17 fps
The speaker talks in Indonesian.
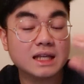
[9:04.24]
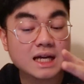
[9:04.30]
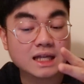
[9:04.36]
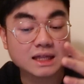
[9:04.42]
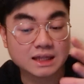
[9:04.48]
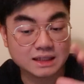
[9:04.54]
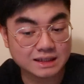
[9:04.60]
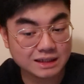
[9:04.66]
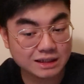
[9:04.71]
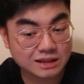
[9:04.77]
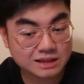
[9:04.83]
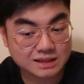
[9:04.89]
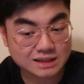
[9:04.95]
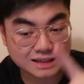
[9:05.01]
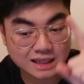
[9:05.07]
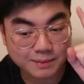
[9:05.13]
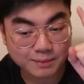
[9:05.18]
ingat di sini
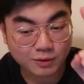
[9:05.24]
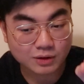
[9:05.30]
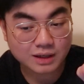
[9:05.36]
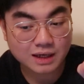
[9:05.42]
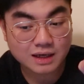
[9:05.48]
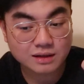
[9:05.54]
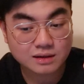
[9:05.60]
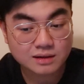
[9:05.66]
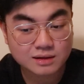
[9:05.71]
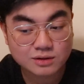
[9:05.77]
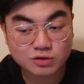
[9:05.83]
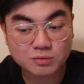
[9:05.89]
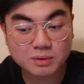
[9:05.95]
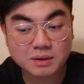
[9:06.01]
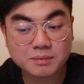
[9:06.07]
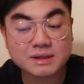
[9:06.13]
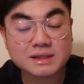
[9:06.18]
tiap orang
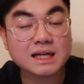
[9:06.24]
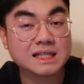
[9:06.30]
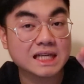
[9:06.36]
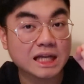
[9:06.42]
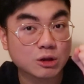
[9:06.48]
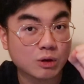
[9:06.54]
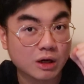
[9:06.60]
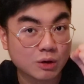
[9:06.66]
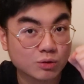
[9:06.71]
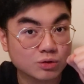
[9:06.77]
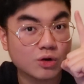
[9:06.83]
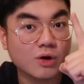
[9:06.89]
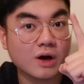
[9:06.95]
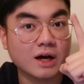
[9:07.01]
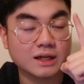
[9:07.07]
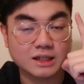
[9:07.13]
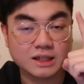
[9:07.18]
cuman bisa satu akun
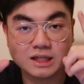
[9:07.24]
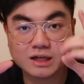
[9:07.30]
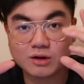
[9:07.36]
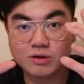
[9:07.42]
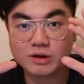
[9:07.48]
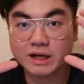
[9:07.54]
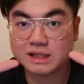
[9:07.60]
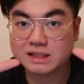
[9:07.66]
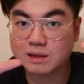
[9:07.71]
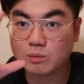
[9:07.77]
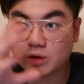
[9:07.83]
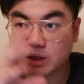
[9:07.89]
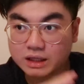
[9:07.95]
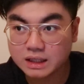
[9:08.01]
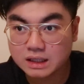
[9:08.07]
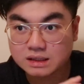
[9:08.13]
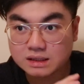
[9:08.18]
doang jadi kalau kayak
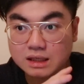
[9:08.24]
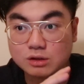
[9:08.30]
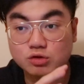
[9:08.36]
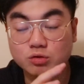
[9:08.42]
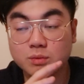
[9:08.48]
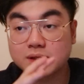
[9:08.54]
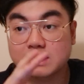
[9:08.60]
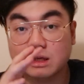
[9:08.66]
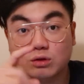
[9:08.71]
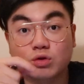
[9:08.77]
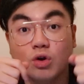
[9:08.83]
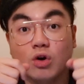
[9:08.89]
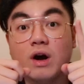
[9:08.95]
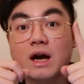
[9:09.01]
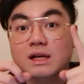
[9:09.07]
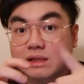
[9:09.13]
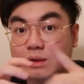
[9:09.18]
Samuel Chris ya cuma satu
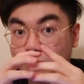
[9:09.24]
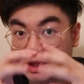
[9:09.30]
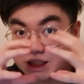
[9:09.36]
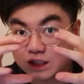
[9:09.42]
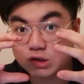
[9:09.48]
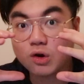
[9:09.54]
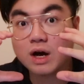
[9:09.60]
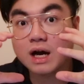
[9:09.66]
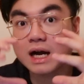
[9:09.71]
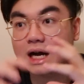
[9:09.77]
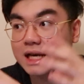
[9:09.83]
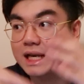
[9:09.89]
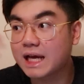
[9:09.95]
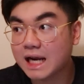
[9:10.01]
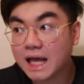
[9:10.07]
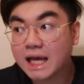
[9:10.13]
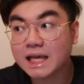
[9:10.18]
doang Samuel Chris doang nggak
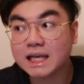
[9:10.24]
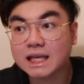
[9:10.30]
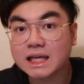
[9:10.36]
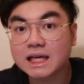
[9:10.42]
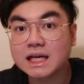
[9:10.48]
ada yang lain